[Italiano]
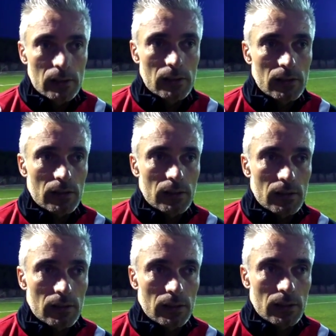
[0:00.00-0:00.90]

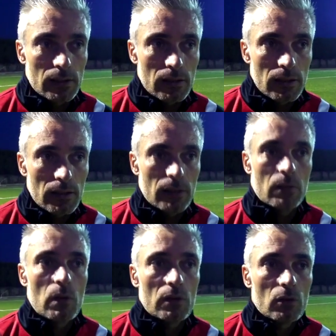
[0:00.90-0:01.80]
Eh,
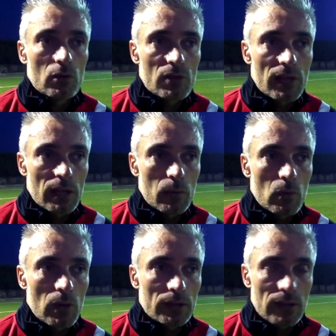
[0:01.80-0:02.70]
quando
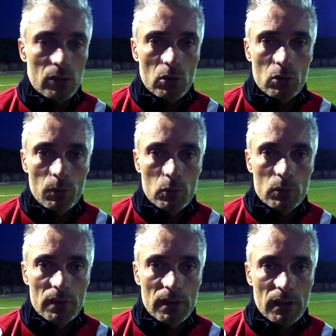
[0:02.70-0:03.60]
saremo a 38
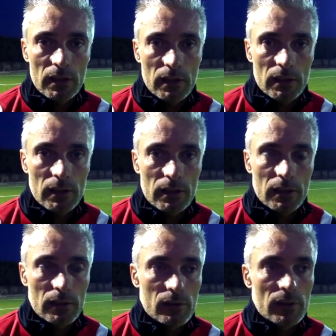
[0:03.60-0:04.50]

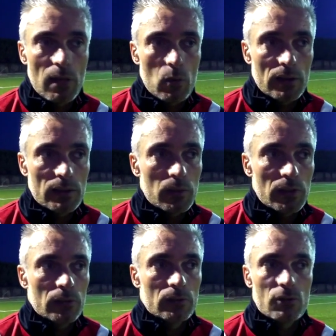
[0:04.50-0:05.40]
punti vedremo un
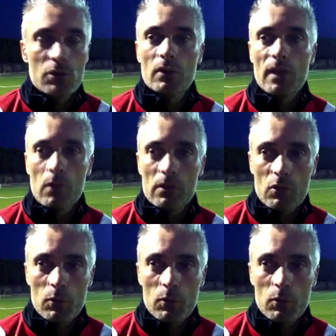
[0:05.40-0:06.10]
attimino, ci chiuderemo dentro